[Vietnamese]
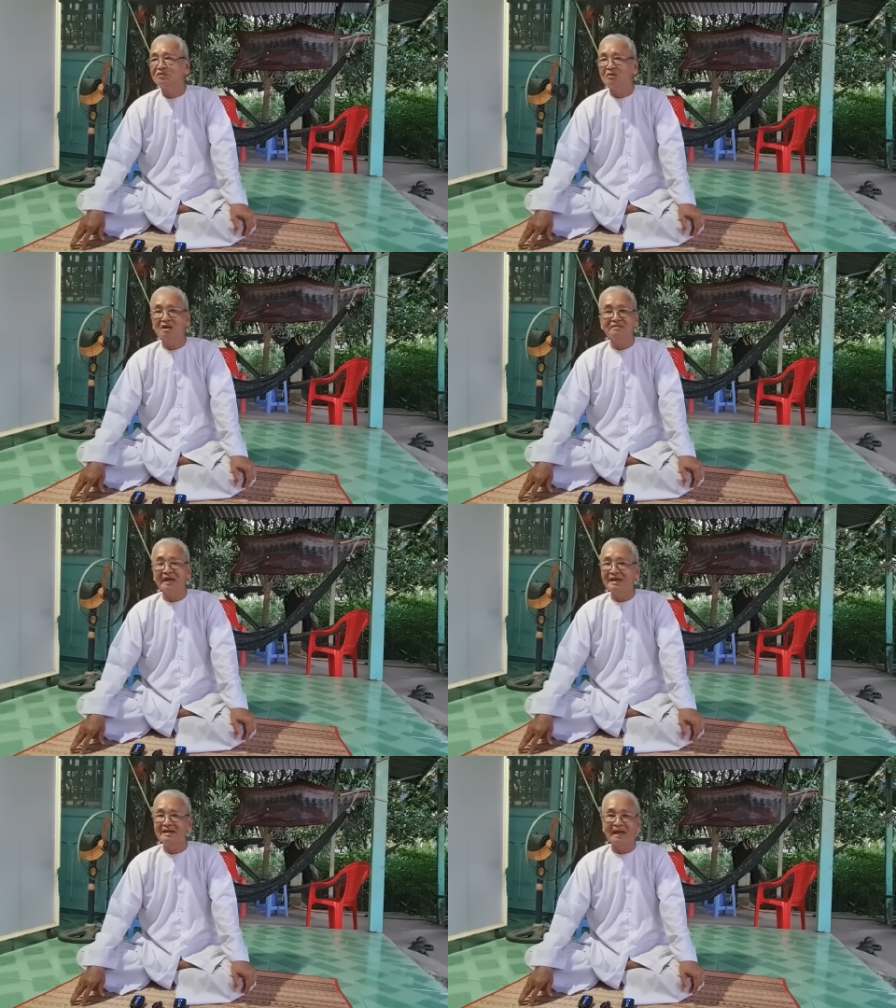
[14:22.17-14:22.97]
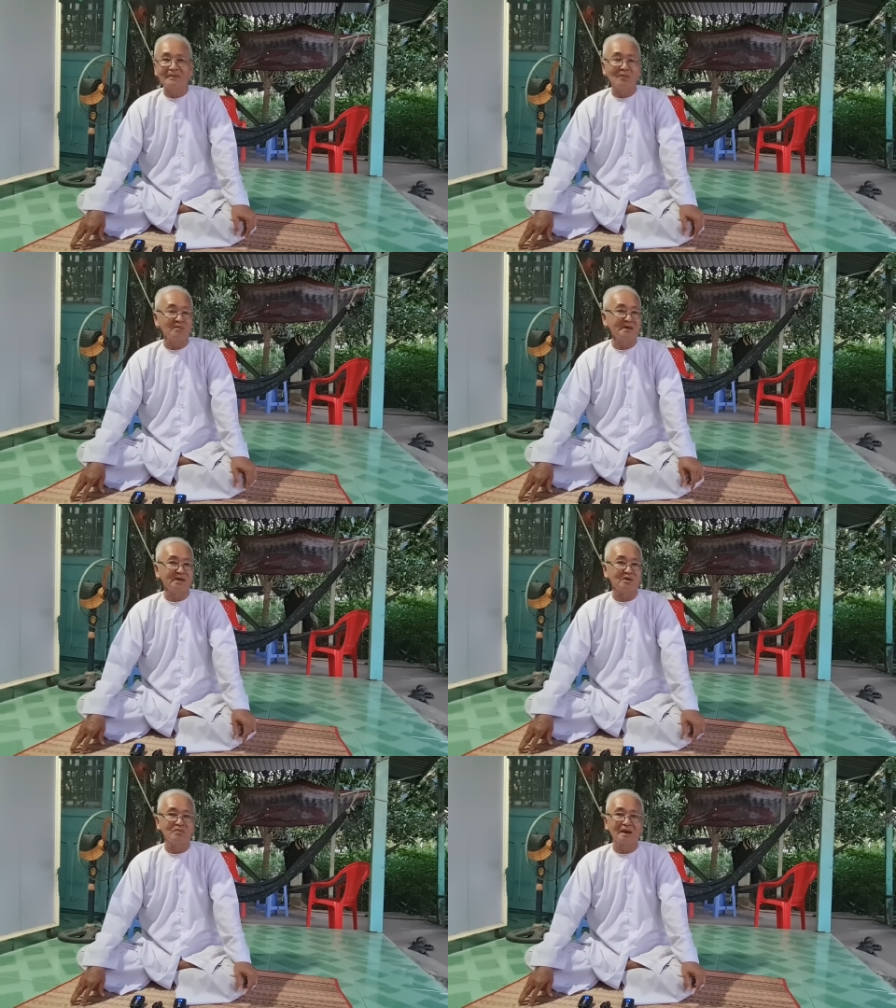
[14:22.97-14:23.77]
cho nên đây là một cái
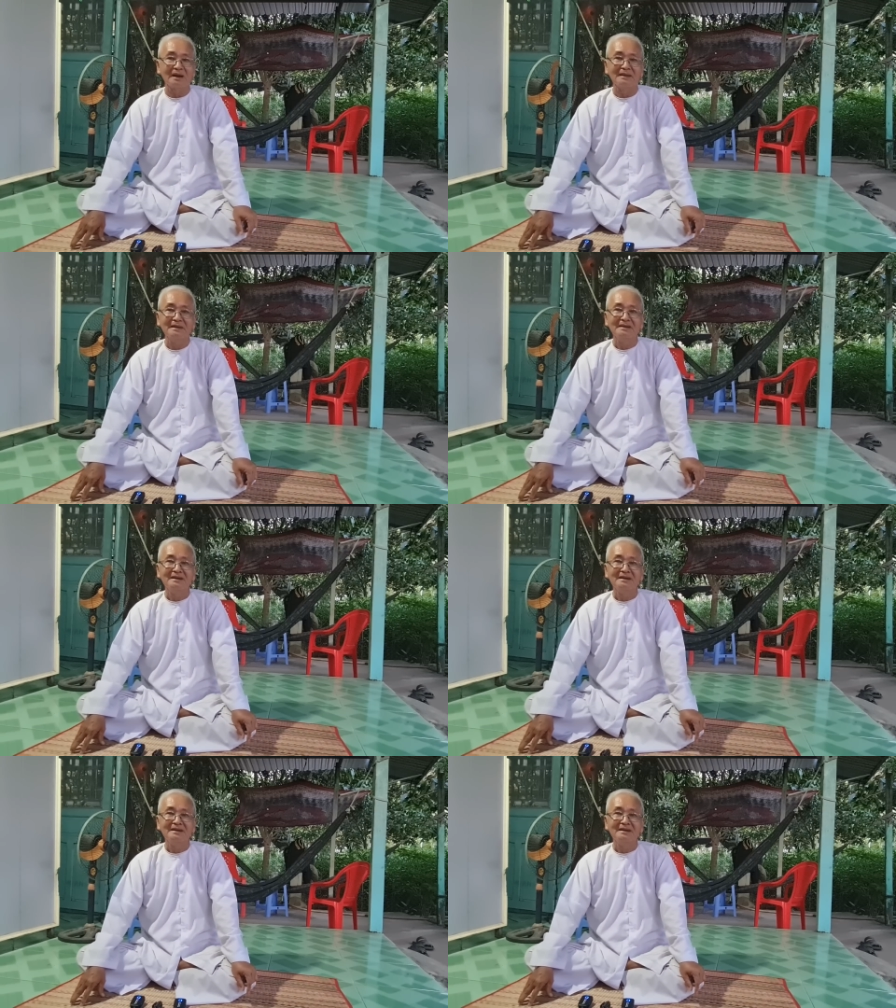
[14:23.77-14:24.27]
điều mà